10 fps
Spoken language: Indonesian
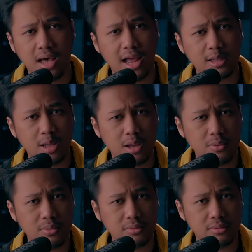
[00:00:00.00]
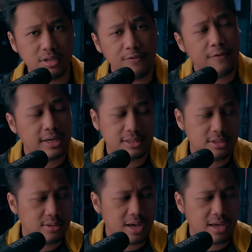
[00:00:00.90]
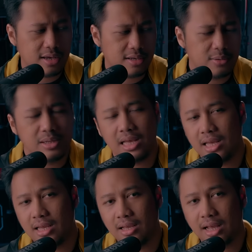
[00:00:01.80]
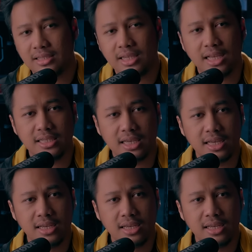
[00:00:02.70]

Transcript: Atau defense gitu kayak ya udahlah ngasih aja